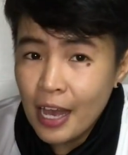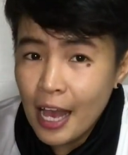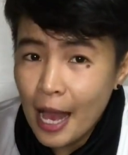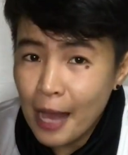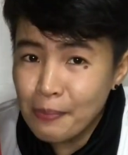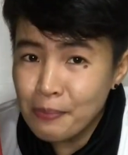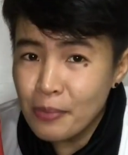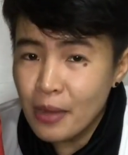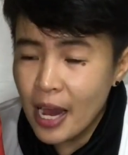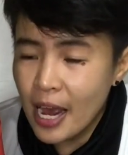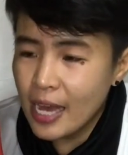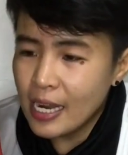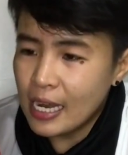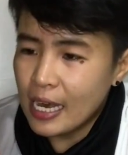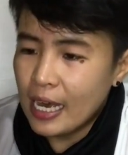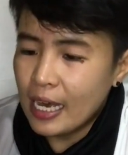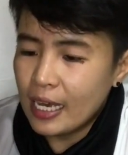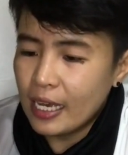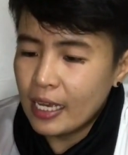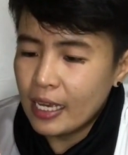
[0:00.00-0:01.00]

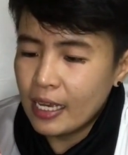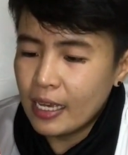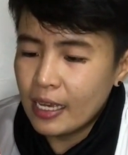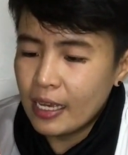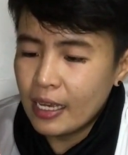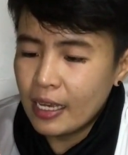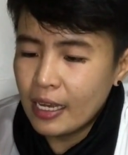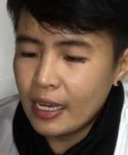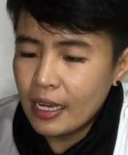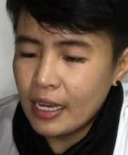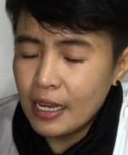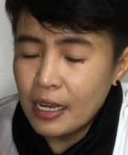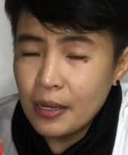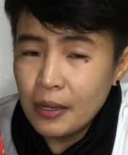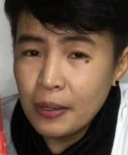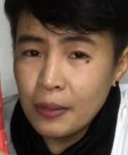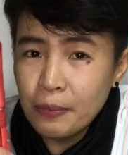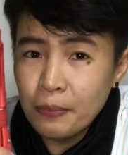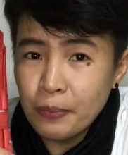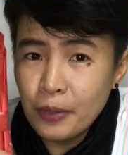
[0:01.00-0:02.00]
Umbrella.
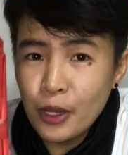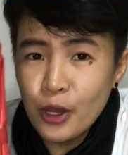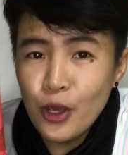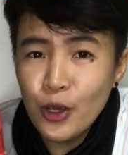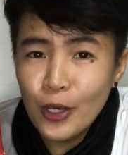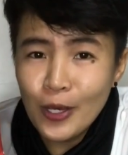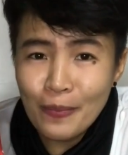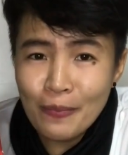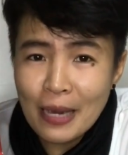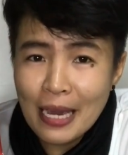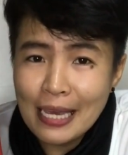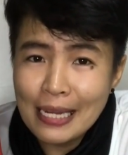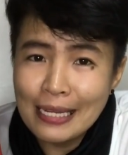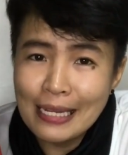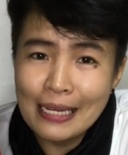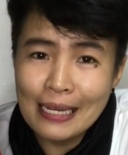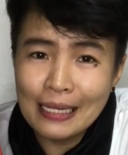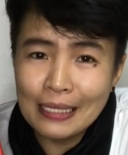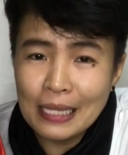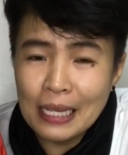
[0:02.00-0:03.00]
Pero yung iba
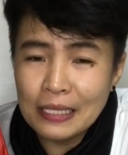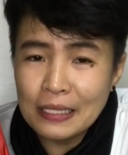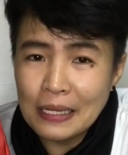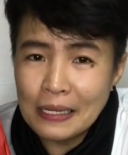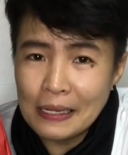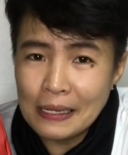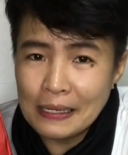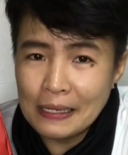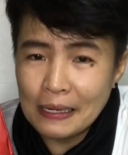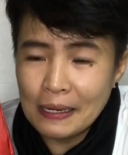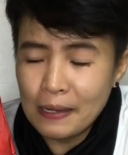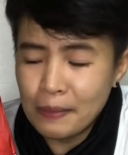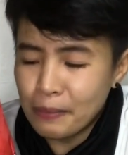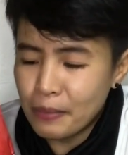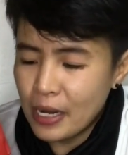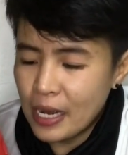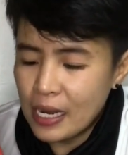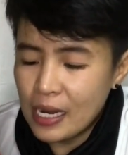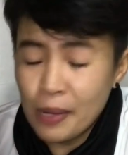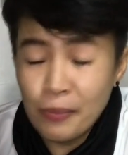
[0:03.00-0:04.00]
hindi nagdadala ng
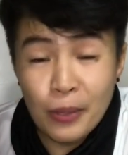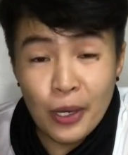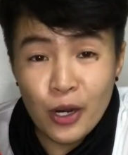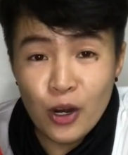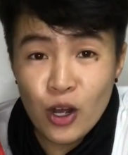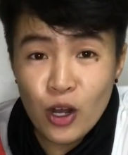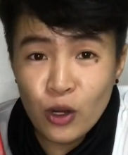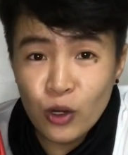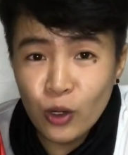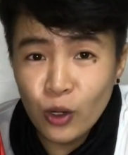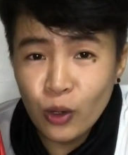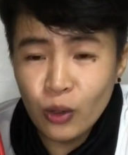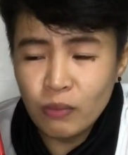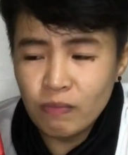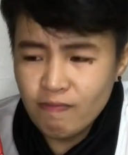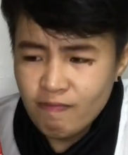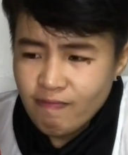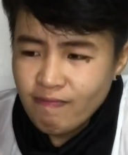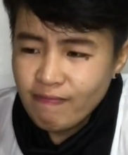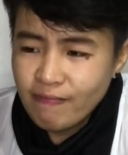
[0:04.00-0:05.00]
umbrella. Pero ako,
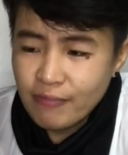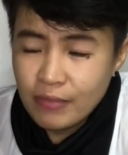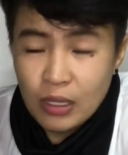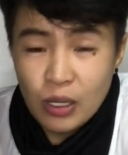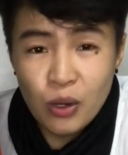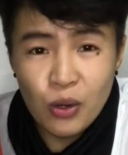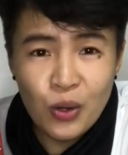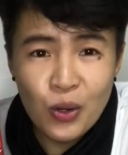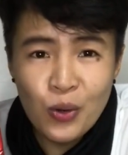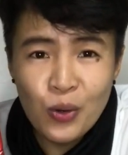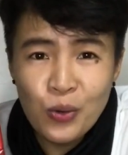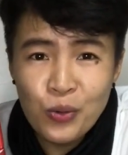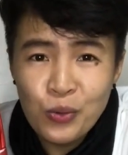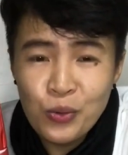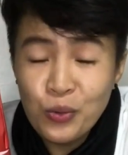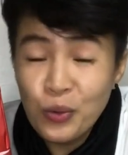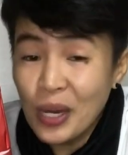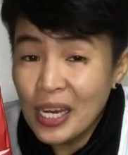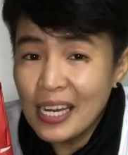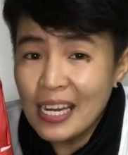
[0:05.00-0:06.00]

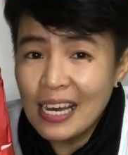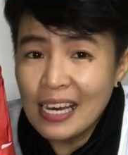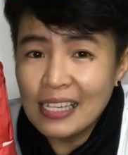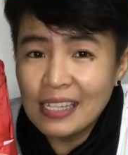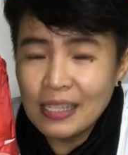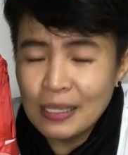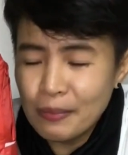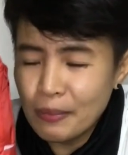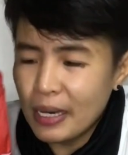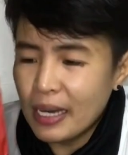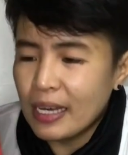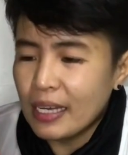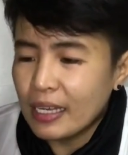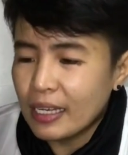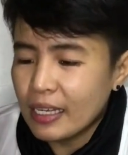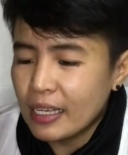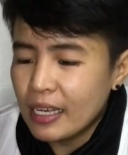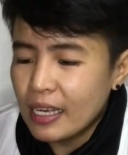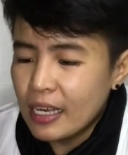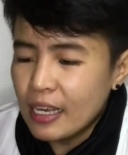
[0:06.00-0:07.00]
why not, diba?
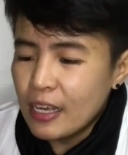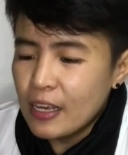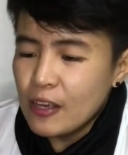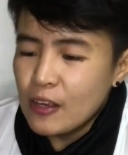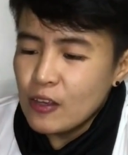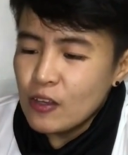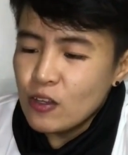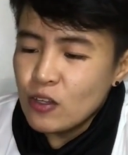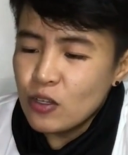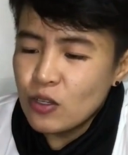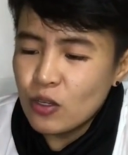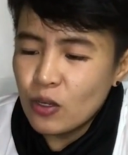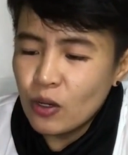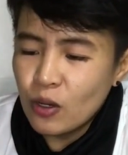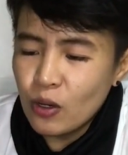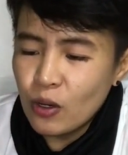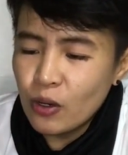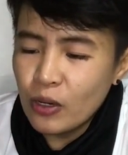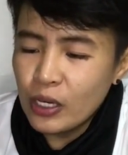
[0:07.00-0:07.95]
So,